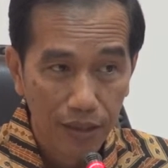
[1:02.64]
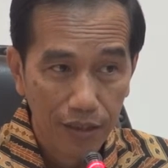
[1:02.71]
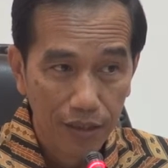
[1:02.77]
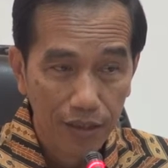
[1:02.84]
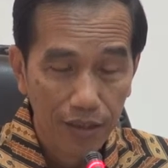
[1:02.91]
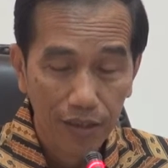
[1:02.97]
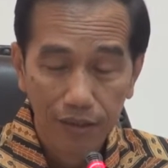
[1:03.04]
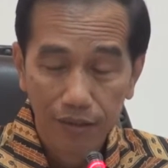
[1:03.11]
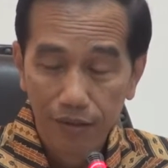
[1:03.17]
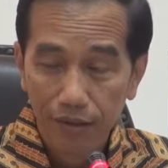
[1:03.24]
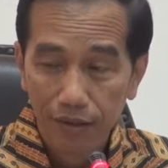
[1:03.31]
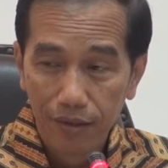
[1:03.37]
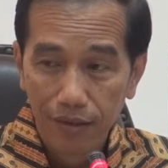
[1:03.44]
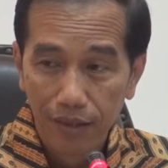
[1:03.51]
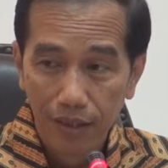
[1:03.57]
jadi
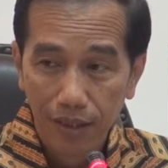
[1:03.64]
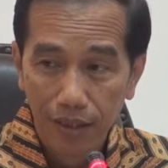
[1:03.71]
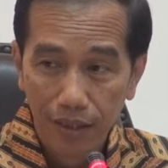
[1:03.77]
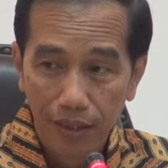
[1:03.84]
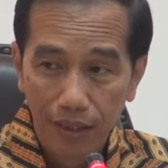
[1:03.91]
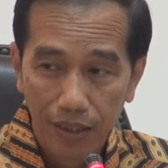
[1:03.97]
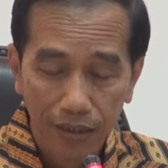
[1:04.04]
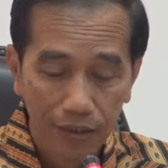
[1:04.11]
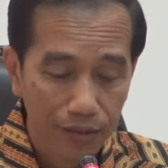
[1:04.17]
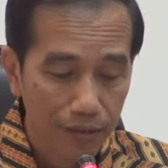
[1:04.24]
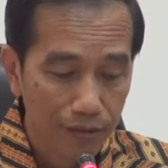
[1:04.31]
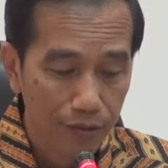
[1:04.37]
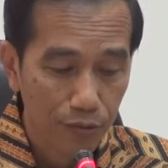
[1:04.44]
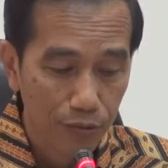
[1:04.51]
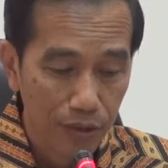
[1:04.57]
hal yang
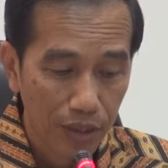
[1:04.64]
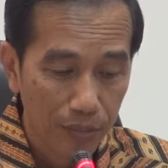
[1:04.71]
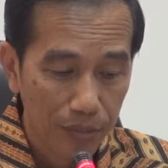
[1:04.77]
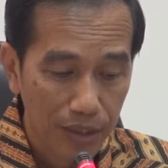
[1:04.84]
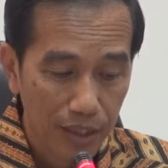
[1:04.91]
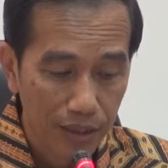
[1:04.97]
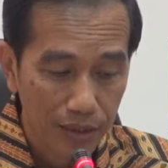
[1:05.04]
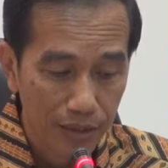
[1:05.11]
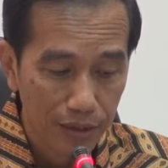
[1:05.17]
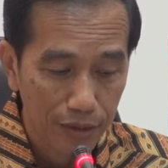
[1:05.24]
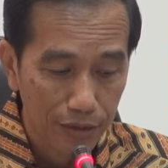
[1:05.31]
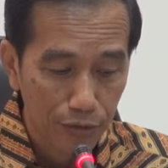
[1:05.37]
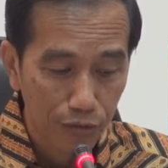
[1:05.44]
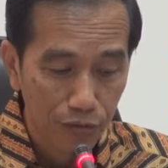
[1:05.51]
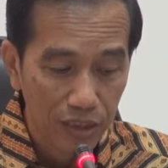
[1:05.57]
sudah
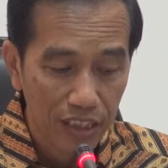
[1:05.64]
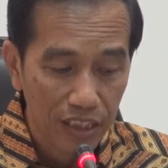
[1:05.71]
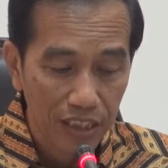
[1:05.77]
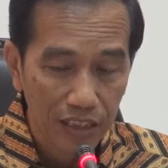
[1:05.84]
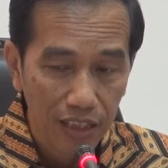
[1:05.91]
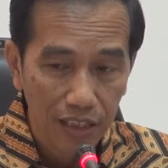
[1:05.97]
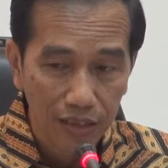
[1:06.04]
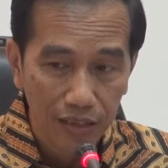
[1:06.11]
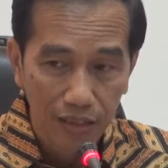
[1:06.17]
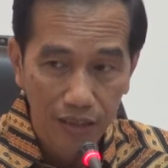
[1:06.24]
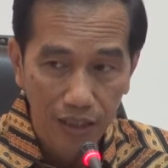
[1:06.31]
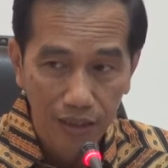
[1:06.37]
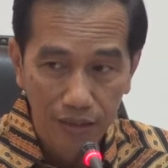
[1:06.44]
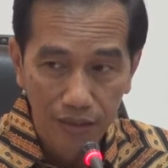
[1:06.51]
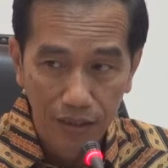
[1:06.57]
menjadi rutinitas
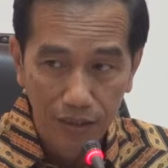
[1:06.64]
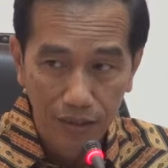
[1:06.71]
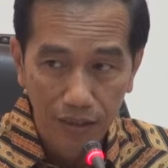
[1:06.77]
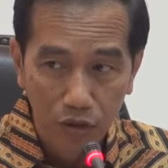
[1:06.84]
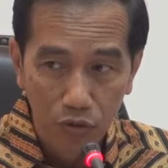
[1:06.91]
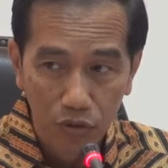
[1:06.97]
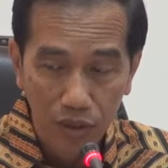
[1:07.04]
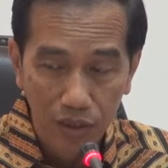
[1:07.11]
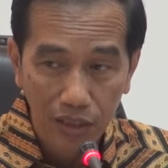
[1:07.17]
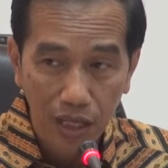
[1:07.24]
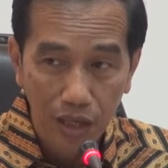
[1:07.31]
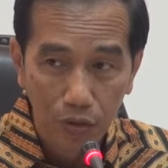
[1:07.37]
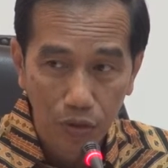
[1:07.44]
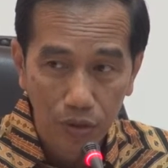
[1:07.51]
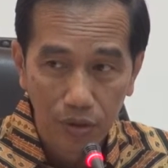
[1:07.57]
kita dari tahun ke
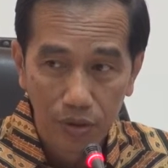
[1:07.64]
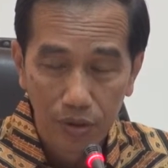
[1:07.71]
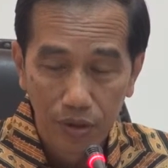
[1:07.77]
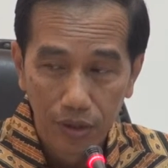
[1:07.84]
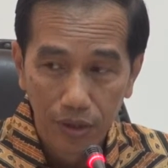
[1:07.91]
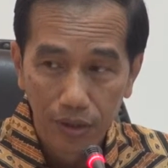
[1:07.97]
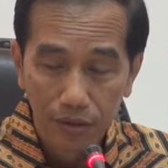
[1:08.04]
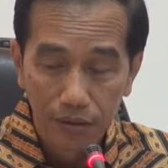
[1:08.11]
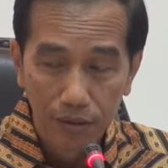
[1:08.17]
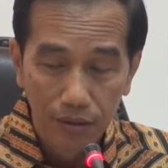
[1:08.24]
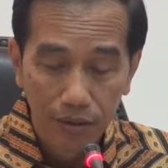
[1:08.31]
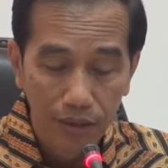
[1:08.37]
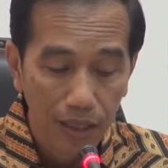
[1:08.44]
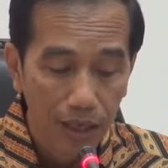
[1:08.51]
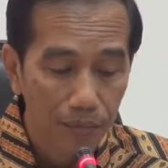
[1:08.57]
tahun
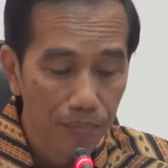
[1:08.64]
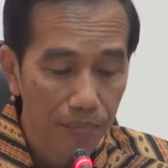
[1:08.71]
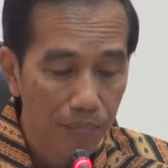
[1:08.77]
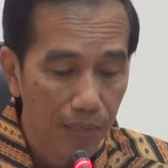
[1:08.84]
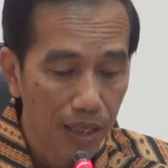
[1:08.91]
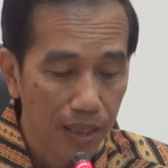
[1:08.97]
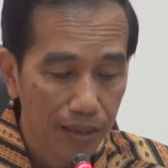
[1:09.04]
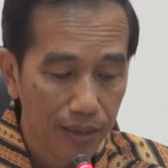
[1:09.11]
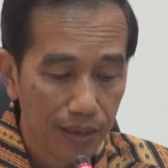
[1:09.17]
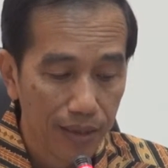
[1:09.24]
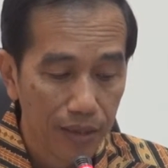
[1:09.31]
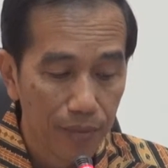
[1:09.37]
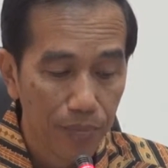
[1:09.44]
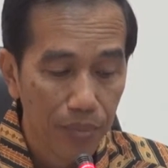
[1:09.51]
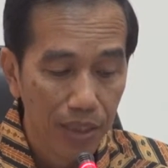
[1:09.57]
setiap akan
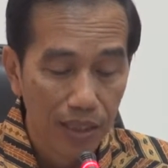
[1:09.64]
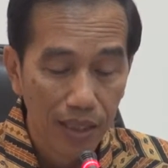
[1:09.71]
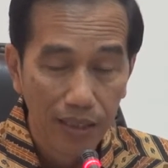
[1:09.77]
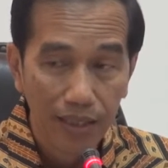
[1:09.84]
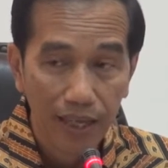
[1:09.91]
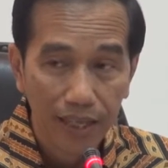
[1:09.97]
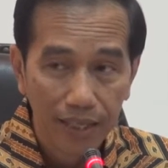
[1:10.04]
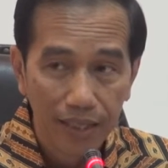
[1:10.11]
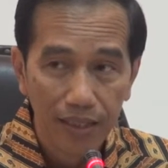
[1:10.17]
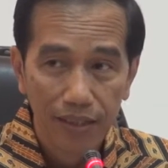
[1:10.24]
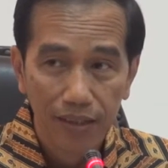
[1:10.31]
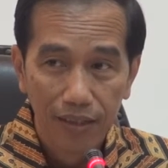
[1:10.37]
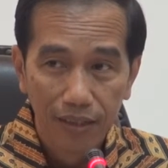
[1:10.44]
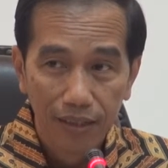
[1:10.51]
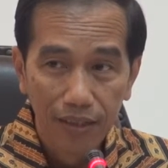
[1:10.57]
lebaran
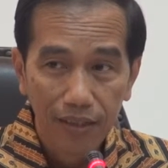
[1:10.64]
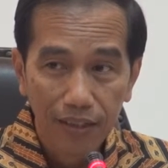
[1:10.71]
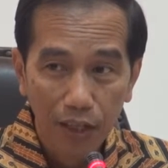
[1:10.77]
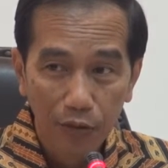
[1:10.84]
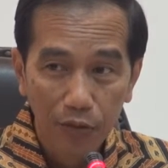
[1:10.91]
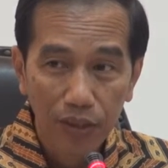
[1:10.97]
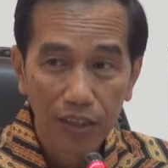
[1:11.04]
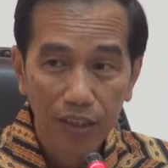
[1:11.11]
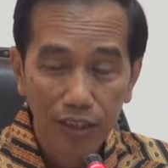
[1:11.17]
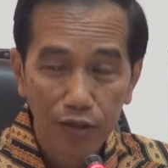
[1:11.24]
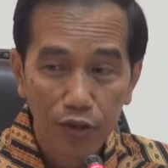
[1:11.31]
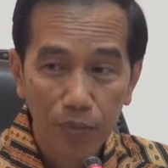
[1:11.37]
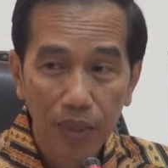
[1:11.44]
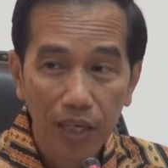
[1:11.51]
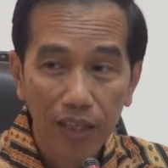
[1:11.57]
naik tahun ini
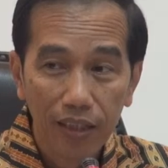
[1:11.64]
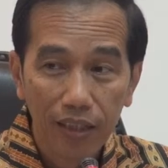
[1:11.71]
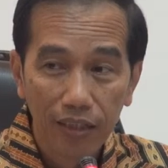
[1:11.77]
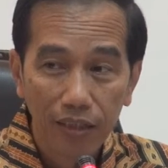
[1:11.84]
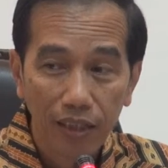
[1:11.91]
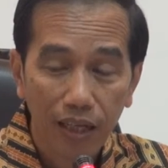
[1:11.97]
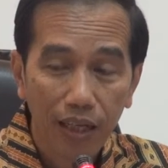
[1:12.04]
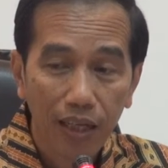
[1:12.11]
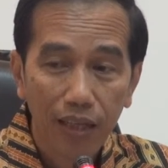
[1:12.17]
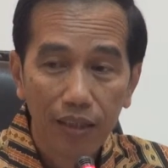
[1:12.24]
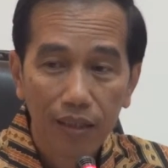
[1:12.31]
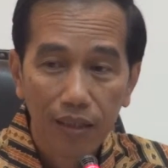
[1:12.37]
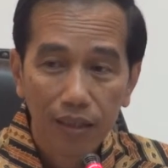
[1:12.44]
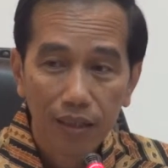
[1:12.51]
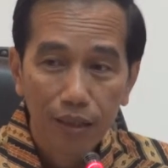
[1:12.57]
coba kita
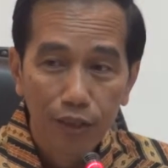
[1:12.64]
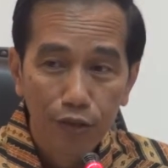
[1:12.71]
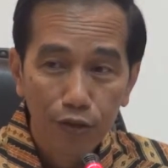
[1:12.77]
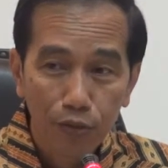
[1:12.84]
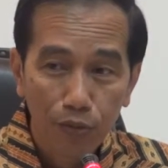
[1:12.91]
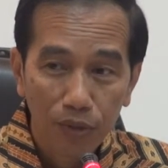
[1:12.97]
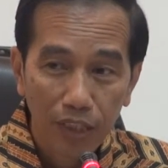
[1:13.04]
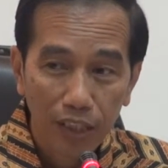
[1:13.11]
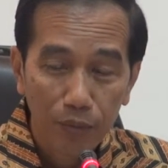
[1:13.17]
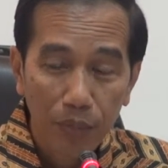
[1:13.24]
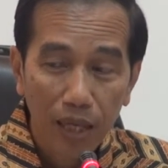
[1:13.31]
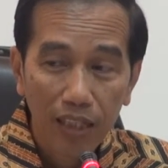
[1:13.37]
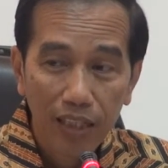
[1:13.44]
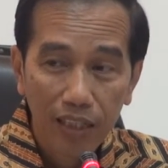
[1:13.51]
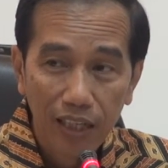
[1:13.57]
jungkir
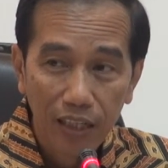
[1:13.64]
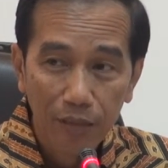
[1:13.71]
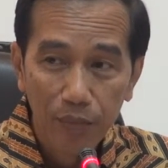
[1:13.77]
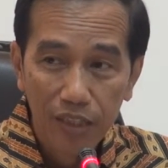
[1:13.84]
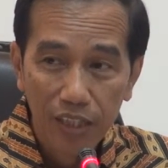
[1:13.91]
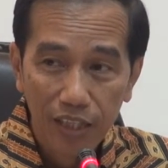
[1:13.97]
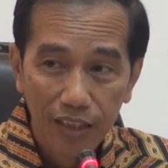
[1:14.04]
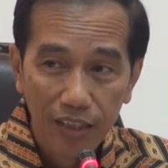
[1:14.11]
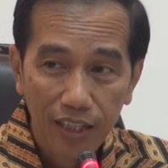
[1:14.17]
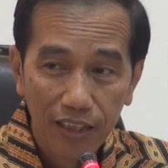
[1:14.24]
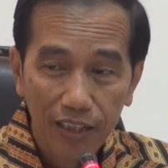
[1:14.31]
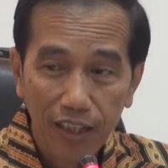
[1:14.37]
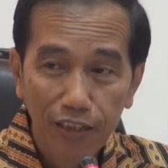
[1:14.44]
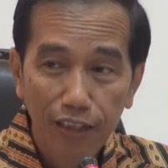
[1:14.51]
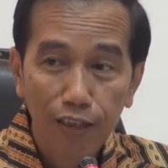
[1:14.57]
balikan menjadi
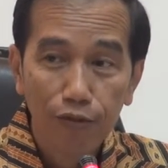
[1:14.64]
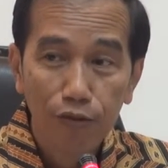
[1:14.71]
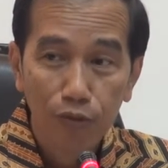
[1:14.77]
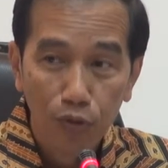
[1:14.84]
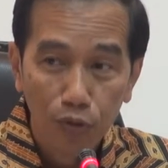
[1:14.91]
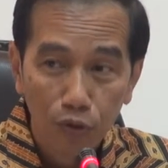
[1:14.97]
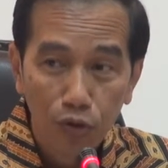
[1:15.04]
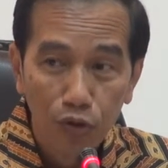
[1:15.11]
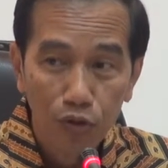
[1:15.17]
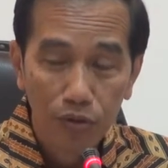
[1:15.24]
harganya turun